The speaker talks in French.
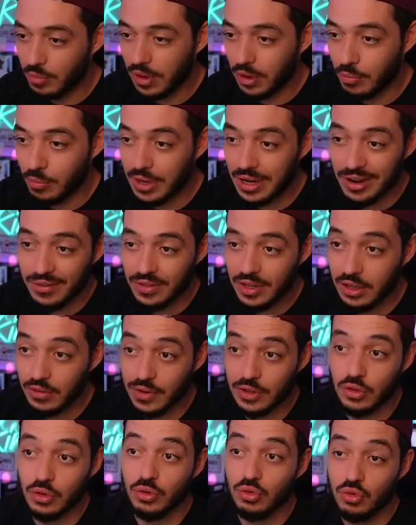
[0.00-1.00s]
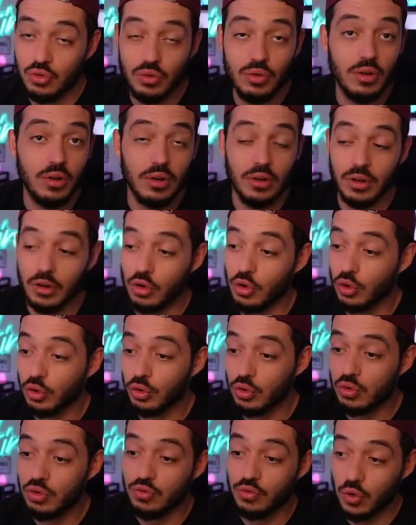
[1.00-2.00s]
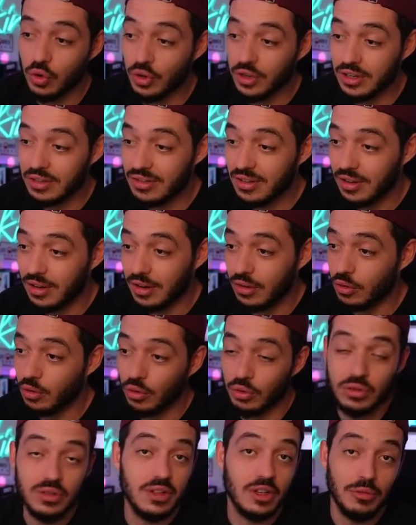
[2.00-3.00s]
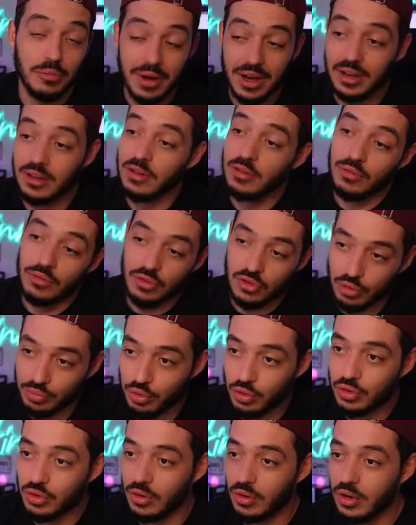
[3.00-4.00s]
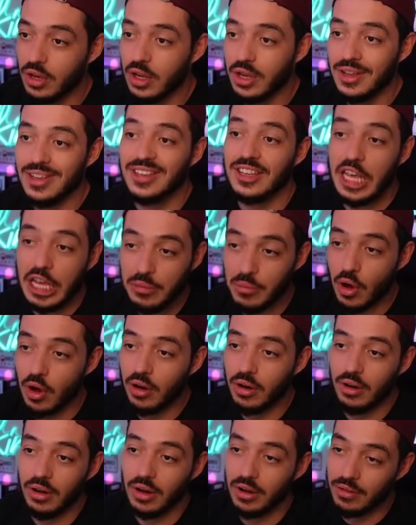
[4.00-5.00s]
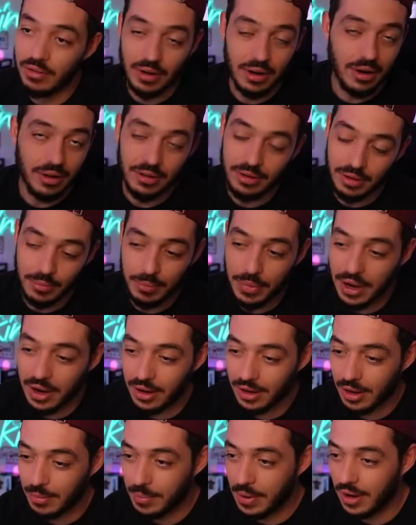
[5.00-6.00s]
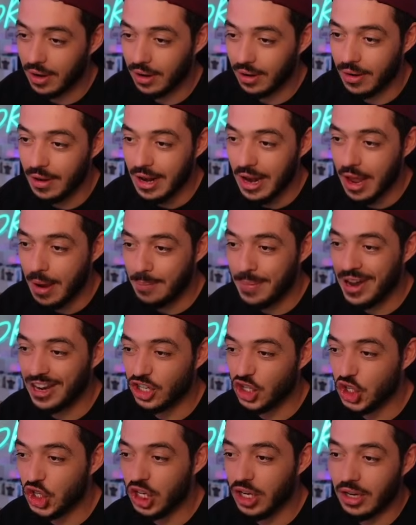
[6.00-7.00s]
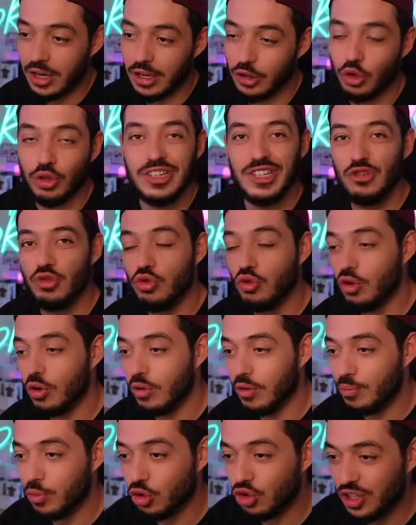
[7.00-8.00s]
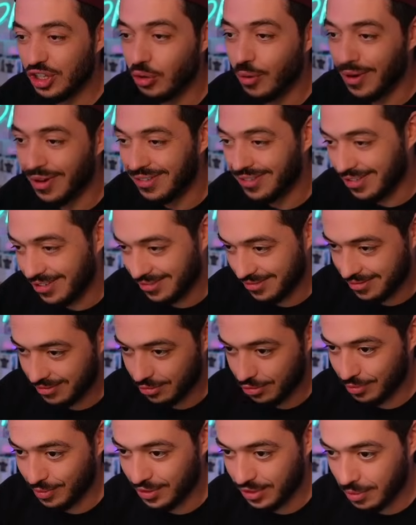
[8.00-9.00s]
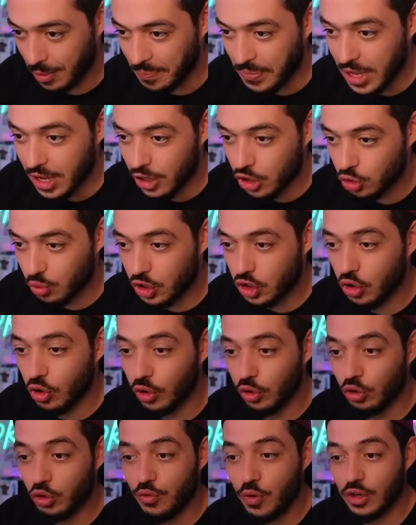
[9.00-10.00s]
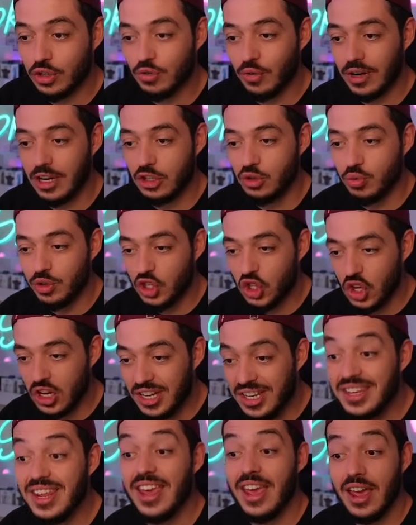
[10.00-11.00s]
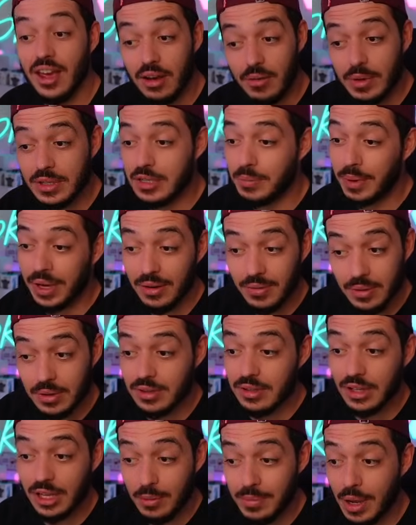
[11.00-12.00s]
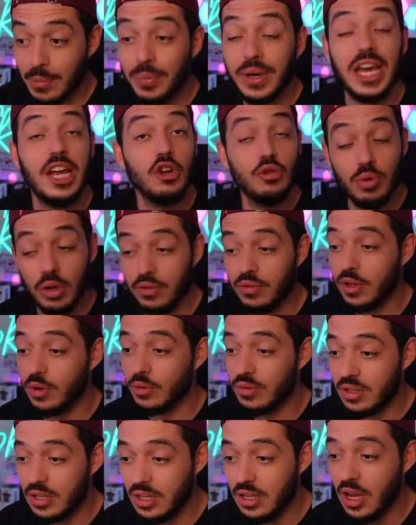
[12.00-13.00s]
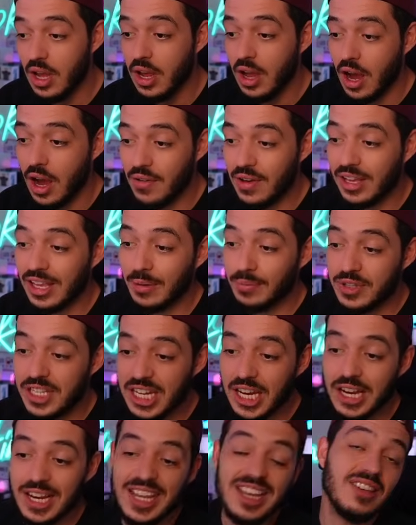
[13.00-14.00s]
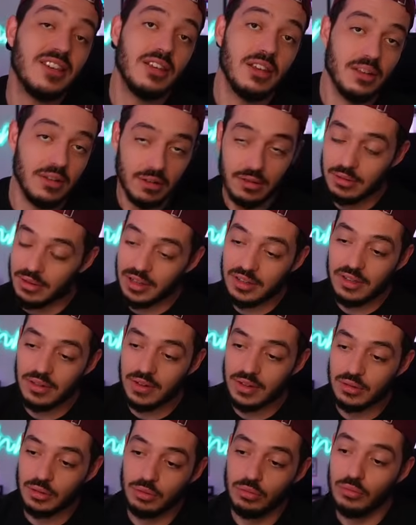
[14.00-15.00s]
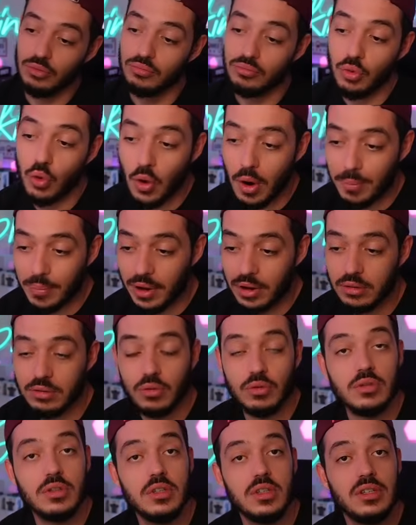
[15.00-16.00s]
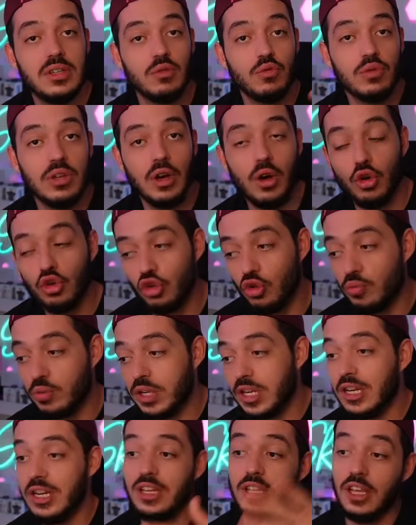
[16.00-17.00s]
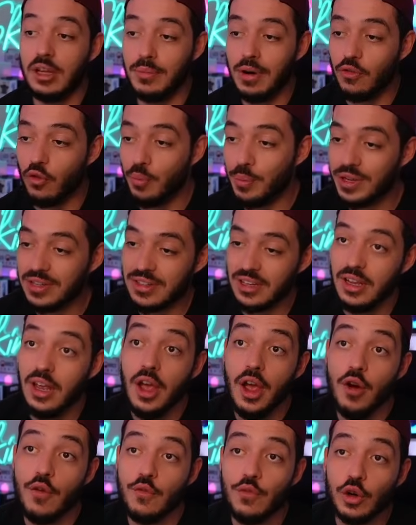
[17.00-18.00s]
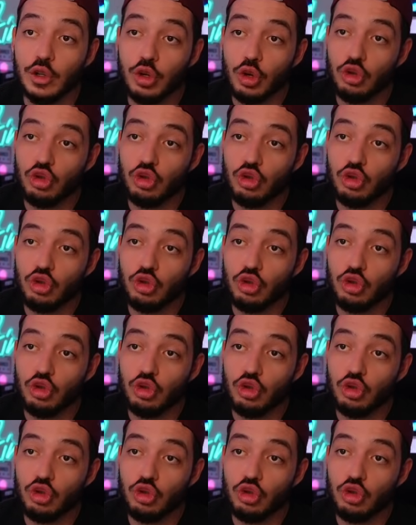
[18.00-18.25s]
comme clavier. De toute façon, du euh, Glorious, vous connaissez, hein, Glorious, c'est une marque 100% gamer. Hein, voilà. Pas, pas, euh, à, tortiller du cul pour chier droit, automatiquement. Switch Glorious Fox, voilà, Switch linéaire, c'est très bien pré-lubrifié aussi, avec un petit clic d'activation, pourquoi pas. Donc si ça vous dérange le clic-clic, eh ben vous passez votre